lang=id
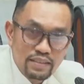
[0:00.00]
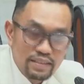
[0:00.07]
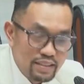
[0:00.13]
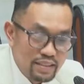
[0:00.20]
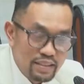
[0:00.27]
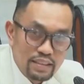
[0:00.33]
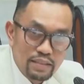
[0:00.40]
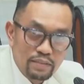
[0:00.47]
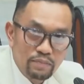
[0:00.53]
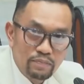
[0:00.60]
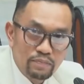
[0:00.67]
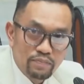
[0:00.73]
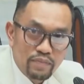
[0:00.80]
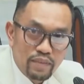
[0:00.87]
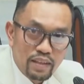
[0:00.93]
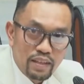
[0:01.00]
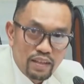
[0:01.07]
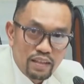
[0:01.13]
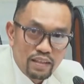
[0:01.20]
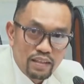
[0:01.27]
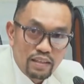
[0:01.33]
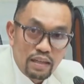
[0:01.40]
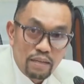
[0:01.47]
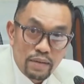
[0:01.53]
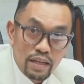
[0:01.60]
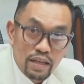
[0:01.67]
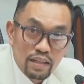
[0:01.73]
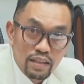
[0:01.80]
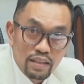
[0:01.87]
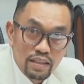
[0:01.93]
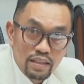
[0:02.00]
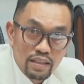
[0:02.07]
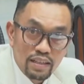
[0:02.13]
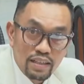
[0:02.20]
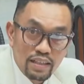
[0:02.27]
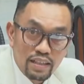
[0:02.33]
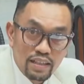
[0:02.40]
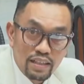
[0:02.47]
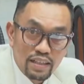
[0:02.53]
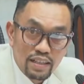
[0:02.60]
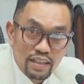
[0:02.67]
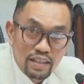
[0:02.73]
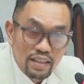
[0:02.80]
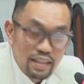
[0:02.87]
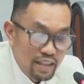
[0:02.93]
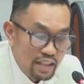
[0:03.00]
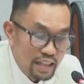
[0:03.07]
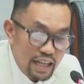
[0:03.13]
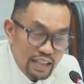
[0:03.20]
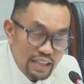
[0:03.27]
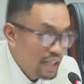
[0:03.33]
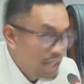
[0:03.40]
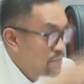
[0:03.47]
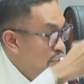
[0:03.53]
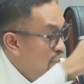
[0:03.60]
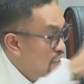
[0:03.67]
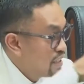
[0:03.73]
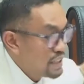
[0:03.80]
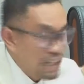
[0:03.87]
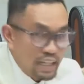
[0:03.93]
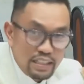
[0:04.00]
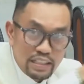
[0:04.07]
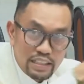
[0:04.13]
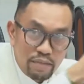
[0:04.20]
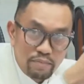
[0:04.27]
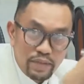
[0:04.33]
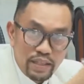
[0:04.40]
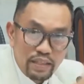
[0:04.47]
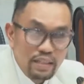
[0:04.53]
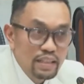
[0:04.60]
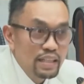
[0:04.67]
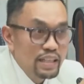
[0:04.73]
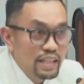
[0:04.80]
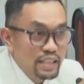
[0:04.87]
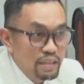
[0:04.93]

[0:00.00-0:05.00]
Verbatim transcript: Hak Anda di situ di mana? Kenapa? Yang mengingatkan pasal Nanti abis ini ntar kita sampaikan.